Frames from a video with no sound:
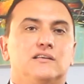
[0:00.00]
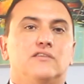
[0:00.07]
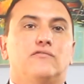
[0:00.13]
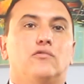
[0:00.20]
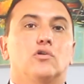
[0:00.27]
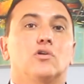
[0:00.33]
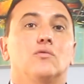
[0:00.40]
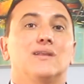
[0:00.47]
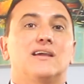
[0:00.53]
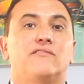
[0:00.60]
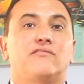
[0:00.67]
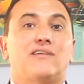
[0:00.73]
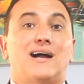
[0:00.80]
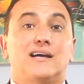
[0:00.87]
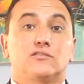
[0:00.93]
que foram
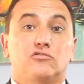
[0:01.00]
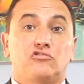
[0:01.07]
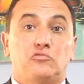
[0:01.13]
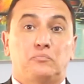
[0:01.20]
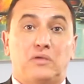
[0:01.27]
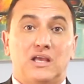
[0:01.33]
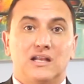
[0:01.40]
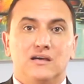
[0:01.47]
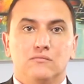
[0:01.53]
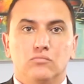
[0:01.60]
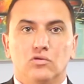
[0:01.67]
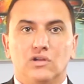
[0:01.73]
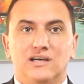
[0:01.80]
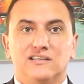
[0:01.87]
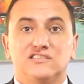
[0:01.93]
levados pela
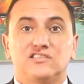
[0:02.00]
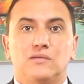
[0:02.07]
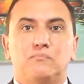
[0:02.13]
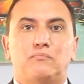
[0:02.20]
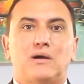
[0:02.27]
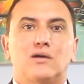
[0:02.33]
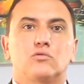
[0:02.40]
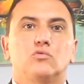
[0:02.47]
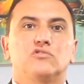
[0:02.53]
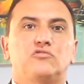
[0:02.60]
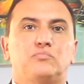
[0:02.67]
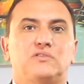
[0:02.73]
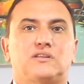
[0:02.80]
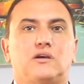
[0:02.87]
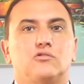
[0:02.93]
ambulância para o
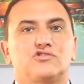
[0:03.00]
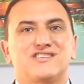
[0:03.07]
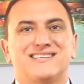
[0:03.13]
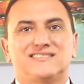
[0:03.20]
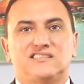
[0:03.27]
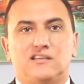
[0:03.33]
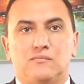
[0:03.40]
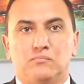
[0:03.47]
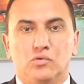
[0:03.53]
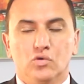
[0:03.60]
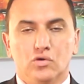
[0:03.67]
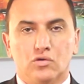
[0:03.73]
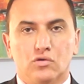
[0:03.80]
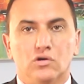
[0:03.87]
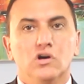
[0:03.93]
hospital de
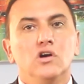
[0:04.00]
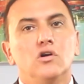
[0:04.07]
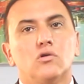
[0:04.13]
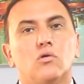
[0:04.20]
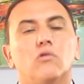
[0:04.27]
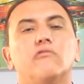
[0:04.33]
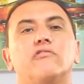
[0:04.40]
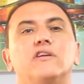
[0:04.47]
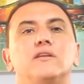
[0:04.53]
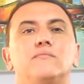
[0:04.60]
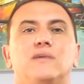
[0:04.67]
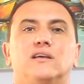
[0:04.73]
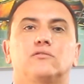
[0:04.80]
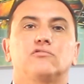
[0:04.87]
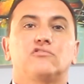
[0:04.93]
Arceburgo com
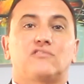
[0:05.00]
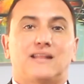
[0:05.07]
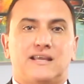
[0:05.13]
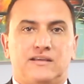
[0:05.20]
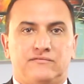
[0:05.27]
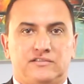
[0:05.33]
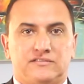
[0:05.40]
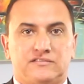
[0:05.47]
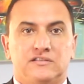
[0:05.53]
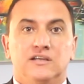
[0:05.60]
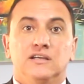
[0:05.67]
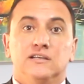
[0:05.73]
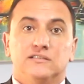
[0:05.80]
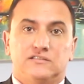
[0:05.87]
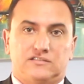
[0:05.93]
ferimentos leves.
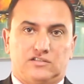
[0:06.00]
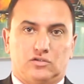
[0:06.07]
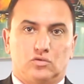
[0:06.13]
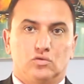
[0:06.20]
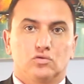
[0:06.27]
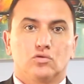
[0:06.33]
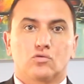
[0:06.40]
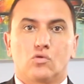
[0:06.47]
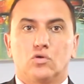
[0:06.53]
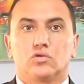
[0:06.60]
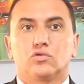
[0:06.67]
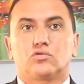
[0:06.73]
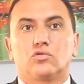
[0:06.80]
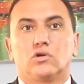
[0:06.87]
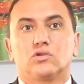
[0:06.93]
Segundo o
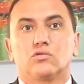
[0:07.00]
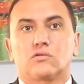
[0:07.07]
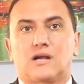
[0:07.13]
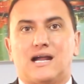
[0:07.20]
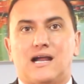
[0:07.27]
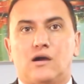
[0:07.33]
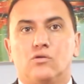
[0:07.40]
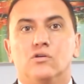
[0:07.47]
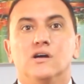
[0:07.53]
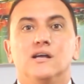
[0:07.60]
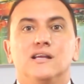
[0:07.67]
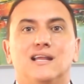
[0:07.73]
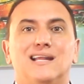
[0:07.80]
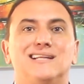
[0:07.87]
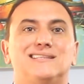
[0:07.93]
condutor do carro,
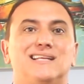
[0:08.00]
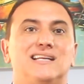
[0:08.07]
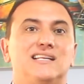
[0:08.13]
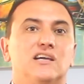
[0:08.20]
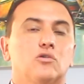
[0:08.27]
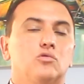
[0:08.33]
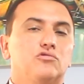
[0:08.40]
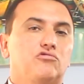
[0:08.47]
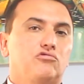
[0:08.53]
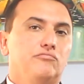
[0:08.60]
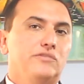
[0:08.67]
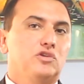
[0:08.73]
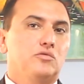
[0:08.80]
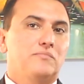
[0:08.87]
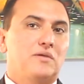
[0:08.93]
ele teria
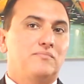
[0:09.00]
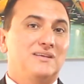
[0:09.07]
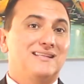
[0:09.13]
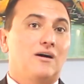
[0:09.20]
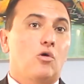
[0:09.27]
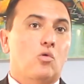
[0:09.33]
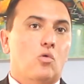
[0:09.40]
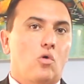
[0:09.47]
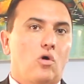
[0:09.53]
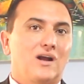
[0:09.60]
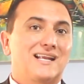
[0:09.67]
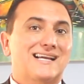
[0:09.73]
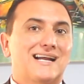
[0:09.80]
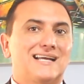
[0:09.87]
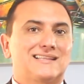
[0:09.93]
consumido bebida
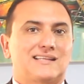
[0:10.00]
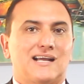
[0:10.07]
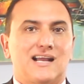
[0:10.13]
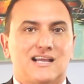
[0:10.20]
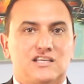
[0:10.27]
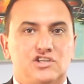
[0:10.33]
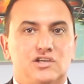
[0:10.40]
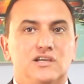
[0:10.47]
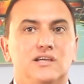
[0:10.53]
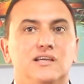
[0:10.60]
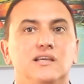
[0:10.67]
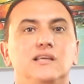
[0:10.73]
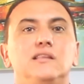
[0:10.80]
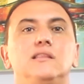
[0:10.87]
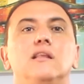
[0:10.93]
alcoólica à tarde
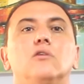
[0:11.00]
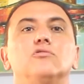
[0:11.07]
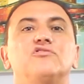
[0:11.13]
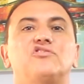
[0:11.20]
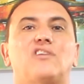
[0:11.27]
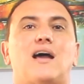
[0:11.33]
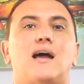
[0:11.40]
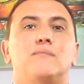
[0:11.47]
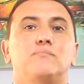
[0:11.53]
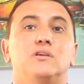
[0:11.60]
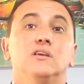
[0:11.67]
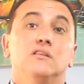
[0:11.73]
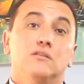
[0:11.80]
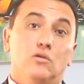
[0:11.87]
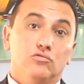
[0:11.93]
e não
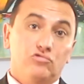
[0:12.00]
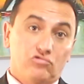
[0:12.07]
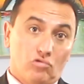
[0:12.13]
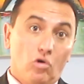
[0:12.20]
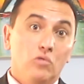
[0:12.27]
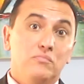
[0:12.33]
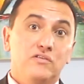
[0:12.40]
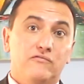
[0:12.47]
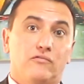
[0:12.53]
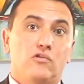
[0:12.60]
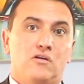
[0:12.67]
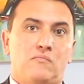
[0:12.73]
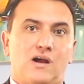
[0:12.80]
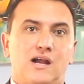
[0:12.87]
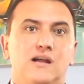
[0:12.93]
sabe, não soube
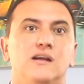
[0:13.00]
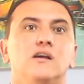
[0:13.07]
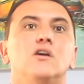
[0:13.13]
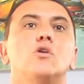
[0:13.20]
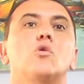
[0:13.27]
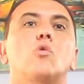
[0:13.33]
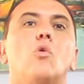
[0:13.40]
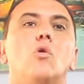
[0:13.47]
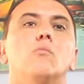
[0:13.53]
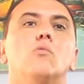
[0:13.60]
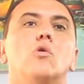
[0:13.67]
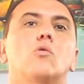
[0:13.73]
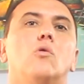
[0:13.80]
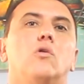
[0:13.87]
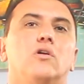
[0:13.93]
informar
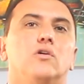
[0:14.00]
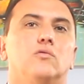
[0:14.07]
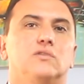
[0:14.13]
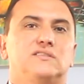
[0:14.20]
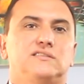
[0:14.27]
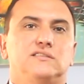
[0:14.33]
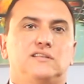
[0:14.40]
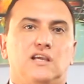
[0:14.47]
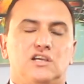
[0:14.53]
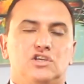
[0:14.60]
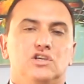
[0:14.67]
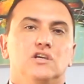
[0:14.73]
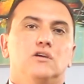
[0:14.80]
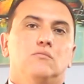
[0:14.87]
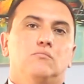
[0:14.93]
como ocorreu o acidente,